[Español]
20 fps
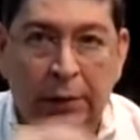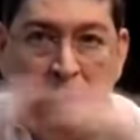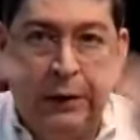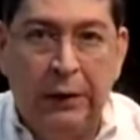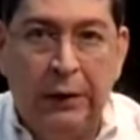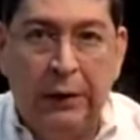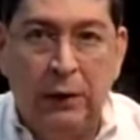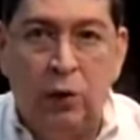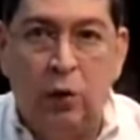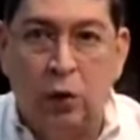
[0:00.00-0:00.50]

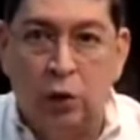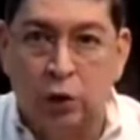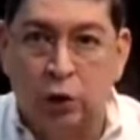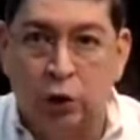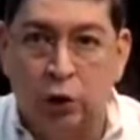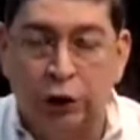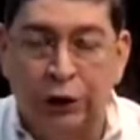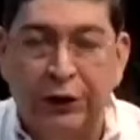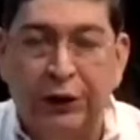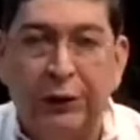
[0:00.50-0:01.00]
el
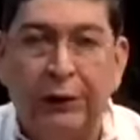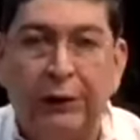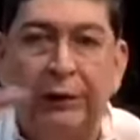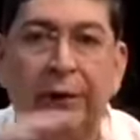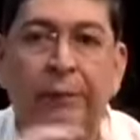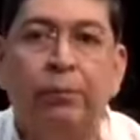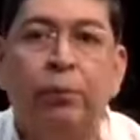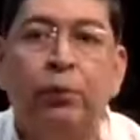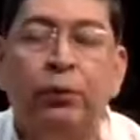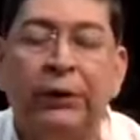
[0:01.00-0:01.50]
gordote
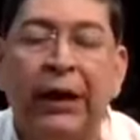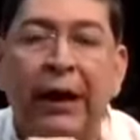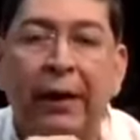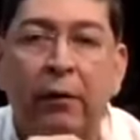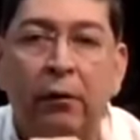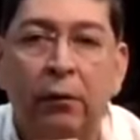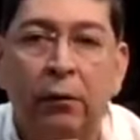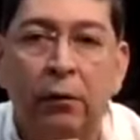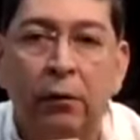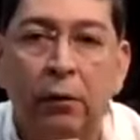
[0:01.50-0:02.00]

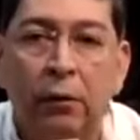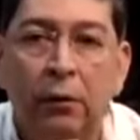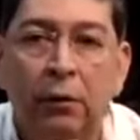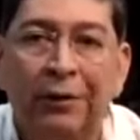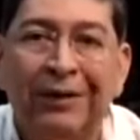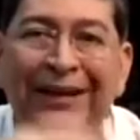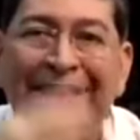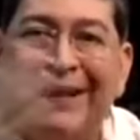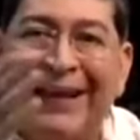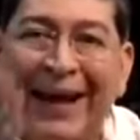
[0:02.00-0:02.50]
diputado
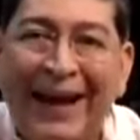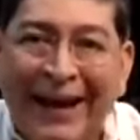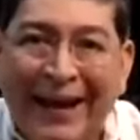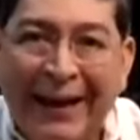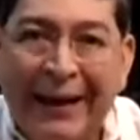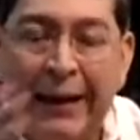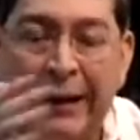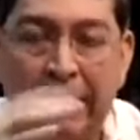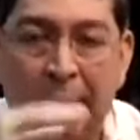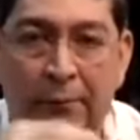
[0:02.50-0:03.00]
de
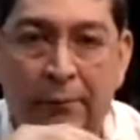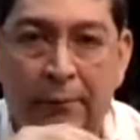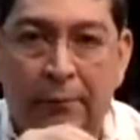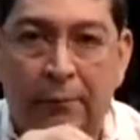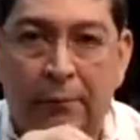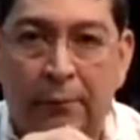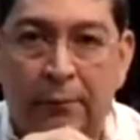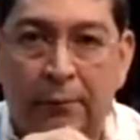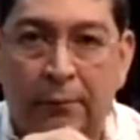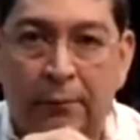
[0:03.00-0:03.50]
Arena,
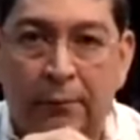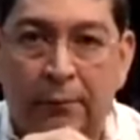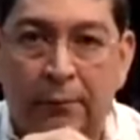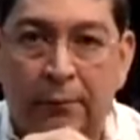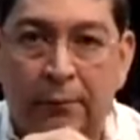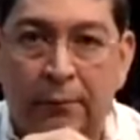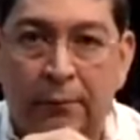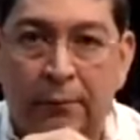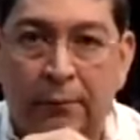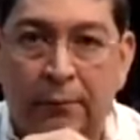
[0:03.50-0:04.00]

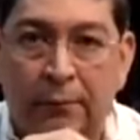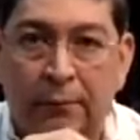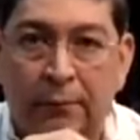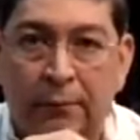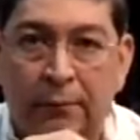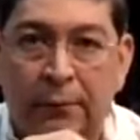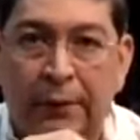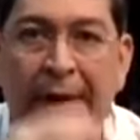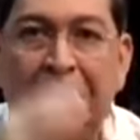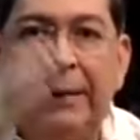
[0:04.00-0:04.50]

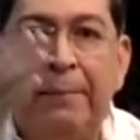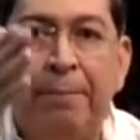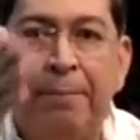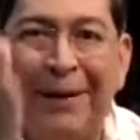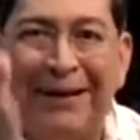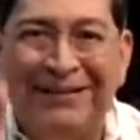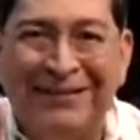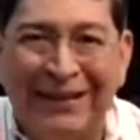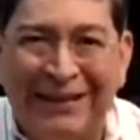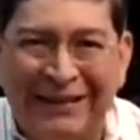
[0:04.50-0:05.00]
el
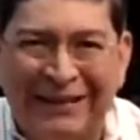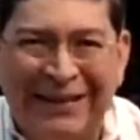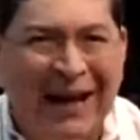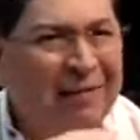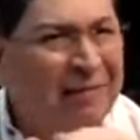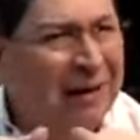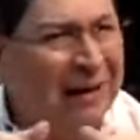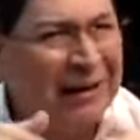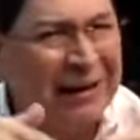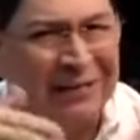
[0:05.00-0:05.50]

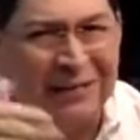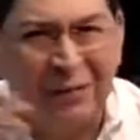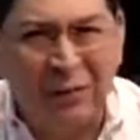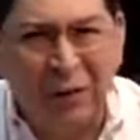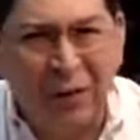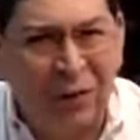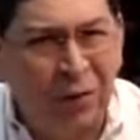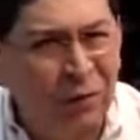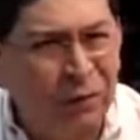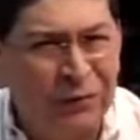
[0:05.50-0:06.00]
impresentable que ha
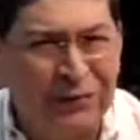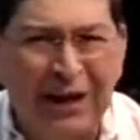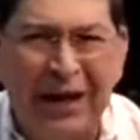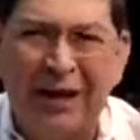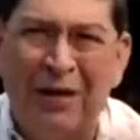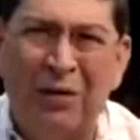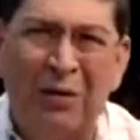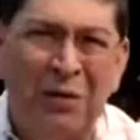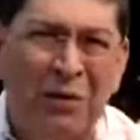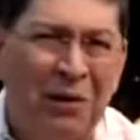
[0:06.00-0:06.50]
sido
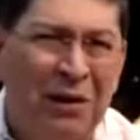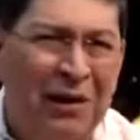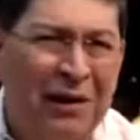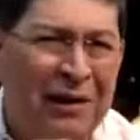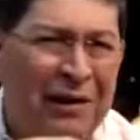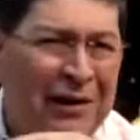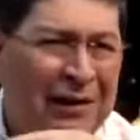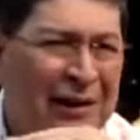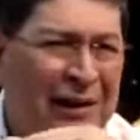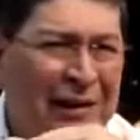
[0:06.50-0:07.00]
acusado
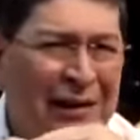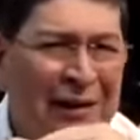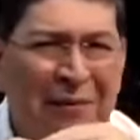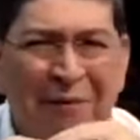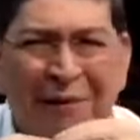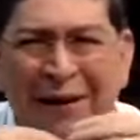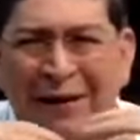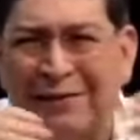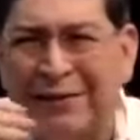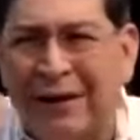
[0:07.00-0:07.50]
y de
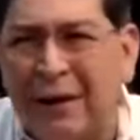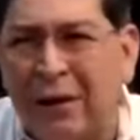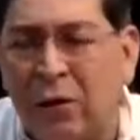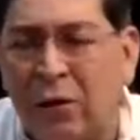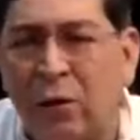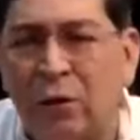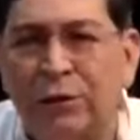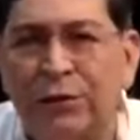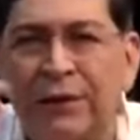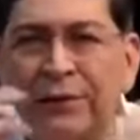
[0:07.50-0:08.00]
diversas
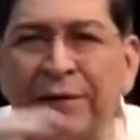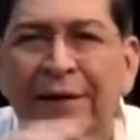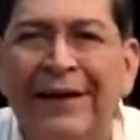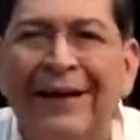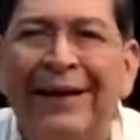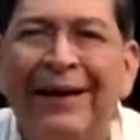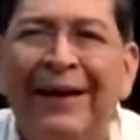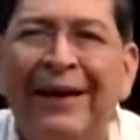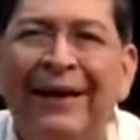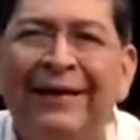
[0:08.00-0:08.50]
cosas,
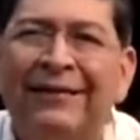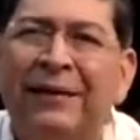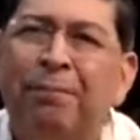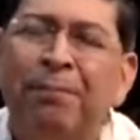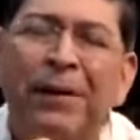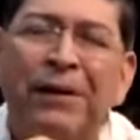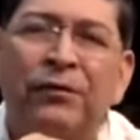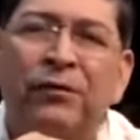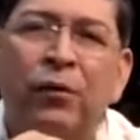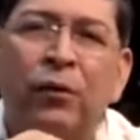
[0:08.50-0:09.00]

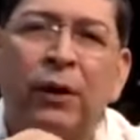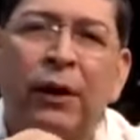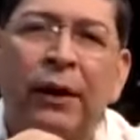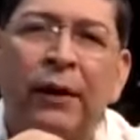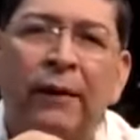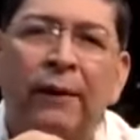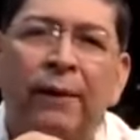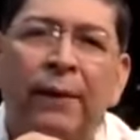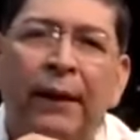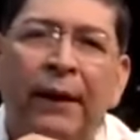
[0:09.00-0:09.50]
esa
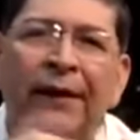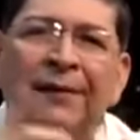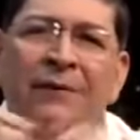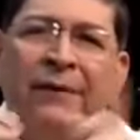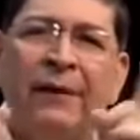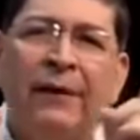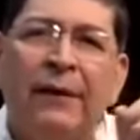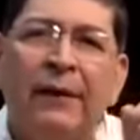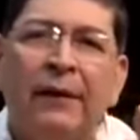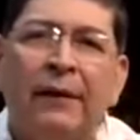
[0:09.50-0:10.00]
persona,
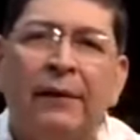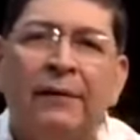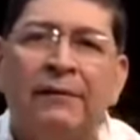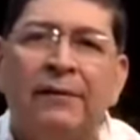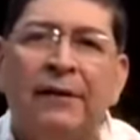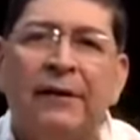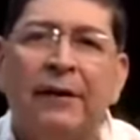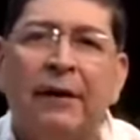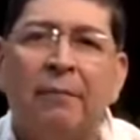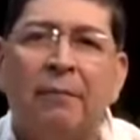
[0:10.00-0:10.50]
ese, el que
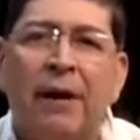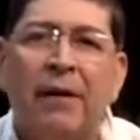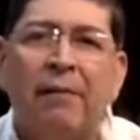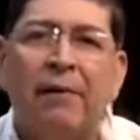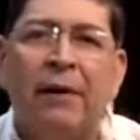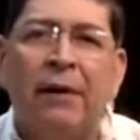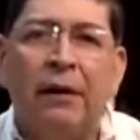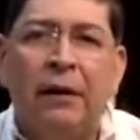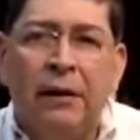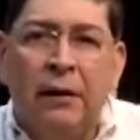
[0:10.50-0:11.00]
se
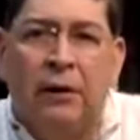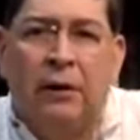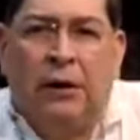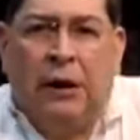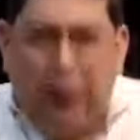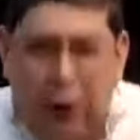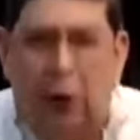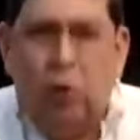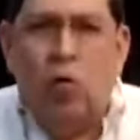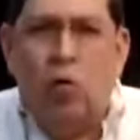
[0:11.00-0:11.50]
llamaba,
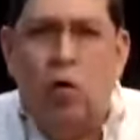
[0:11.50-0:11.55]
que él